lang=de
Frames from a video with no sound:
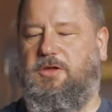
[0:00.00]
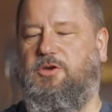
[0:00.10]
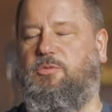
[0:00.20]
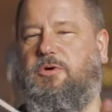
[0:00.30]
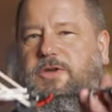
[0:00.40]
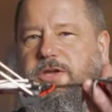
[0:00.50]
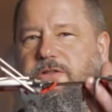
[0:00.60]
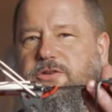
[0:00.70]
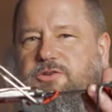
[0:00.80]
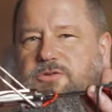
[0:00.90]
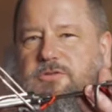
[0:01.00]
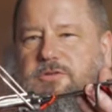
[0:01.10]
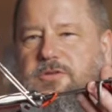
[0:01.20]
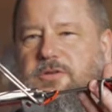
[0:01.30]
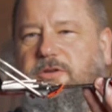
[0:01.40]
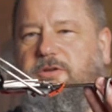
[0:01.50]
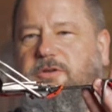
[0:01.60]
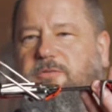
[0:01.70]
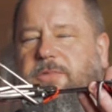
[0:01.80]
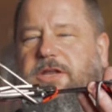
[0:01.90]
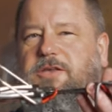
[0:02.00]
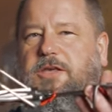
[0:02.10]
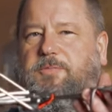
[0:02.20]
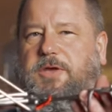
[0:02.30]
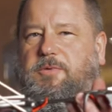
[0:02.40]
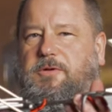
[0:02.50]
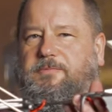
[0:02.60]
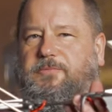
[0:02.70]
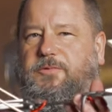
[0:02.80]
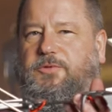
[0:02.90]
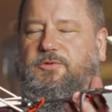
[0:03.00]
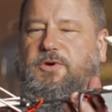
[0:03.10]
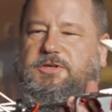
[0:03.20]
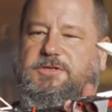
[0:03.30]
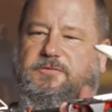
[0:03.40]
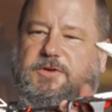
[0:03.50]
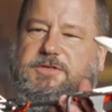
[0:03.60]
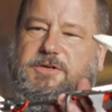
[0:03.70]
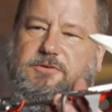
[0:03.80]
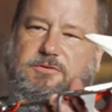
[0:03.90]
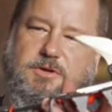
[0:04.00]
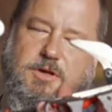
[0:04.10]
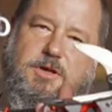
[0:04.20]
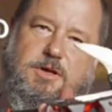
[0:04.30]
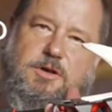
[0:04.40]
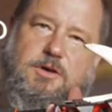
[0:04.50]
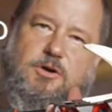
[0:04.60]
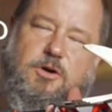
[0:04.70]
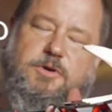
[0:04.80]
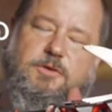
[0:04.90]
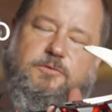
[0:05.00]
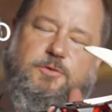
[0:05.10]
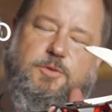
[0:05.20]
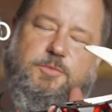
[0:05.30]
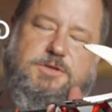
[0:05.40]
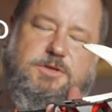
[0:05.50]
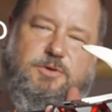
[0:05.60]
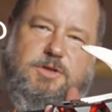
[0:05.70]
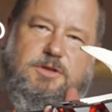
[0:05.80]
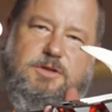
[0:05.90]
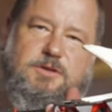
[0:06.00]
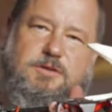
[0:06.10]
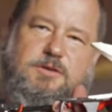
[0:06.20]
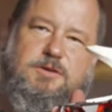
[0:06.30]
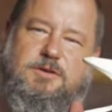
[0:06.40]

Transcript: Ich habe aber hinten schon meinen Kipphebel. Durch diese Fixierung habe ich einen für einen besseren Halt drinnen,